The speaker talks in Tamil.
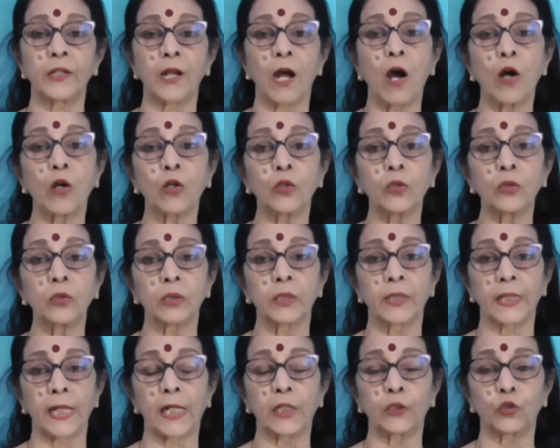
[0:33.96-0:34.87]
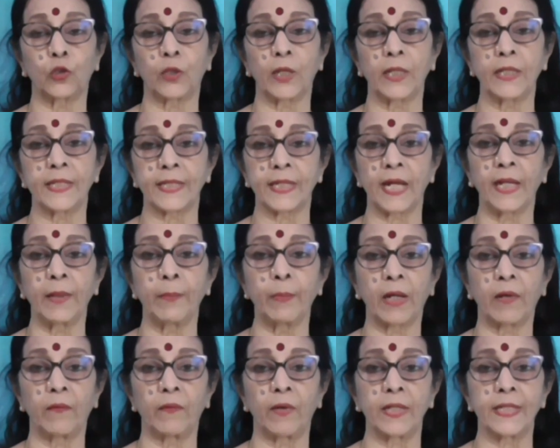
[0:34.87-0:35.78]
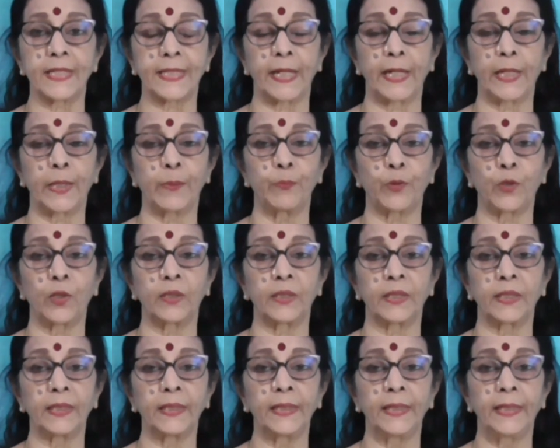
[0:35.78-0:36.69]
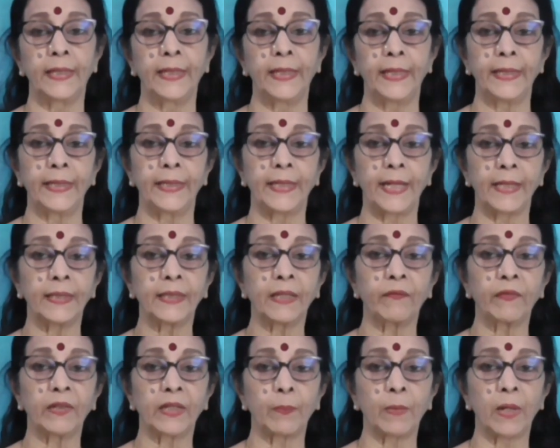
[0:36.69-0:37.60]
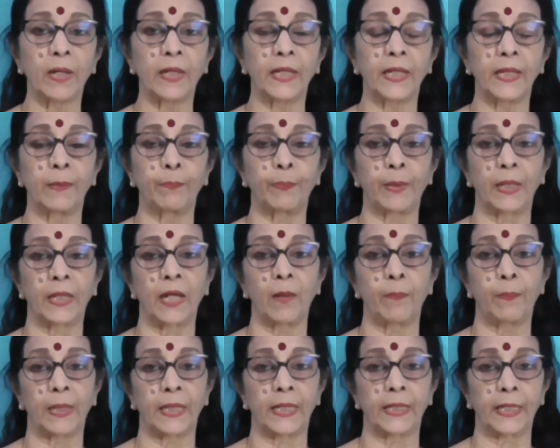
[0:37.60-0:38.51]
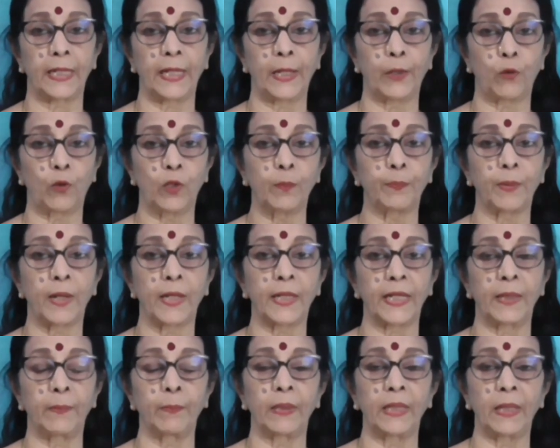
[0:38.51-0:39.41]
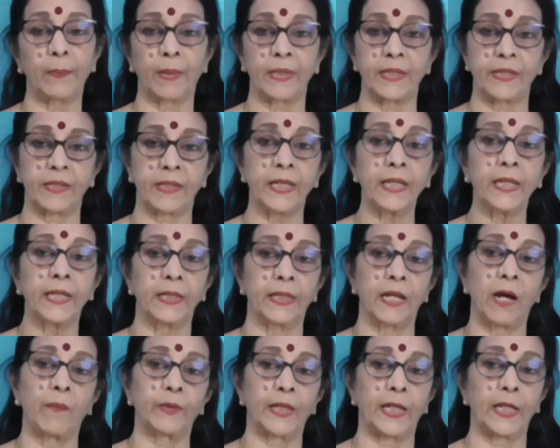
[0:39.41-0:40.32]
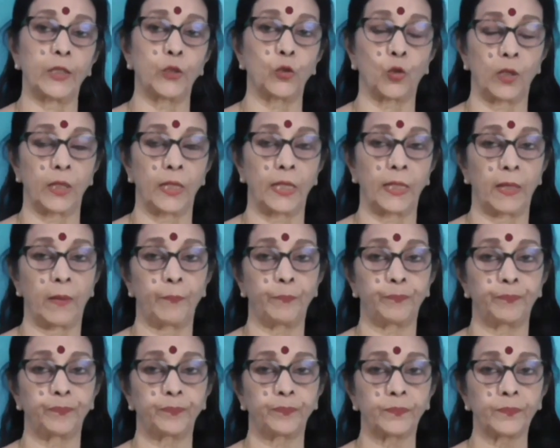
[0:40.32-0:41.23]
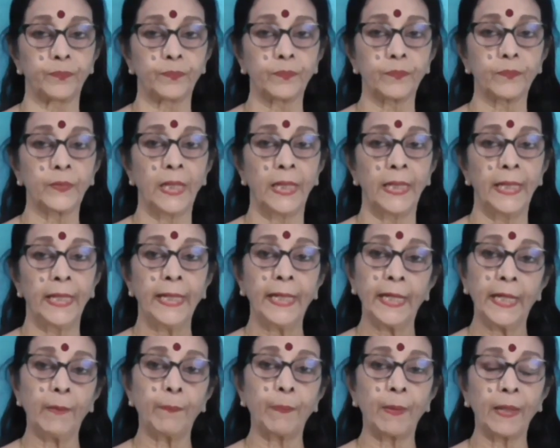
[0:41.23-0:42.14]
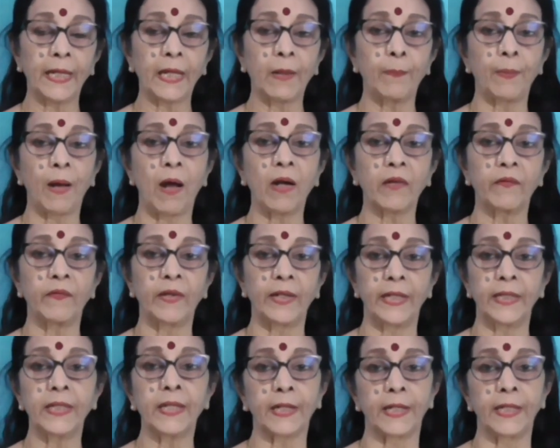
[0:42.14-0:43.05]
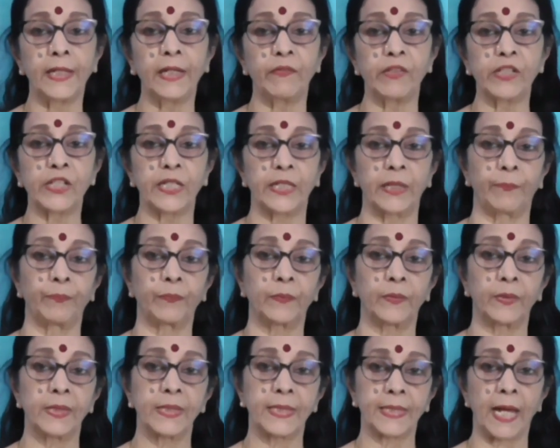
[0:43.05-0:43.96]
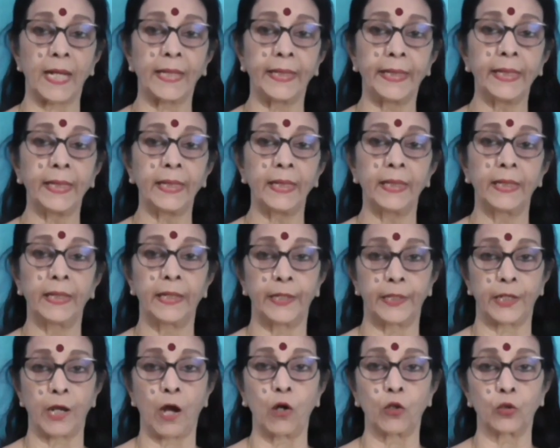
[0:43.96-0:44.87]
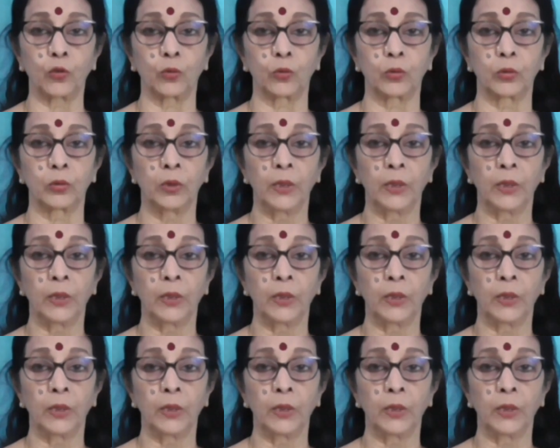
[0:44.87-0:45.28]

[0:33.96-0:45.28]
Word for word: ராகு கிரகத்துடன் சனி பகவான் சேரும் பொழுது எந்த விதமான பலா பலன்களை கொடுப்பார் என்பதை பற்றி நாம் தெரிந்து கொள்ளலாம் இப்ப நீங்க பார்க்க வேண்டியது ரெண்டு விஷயம் சனி ராகு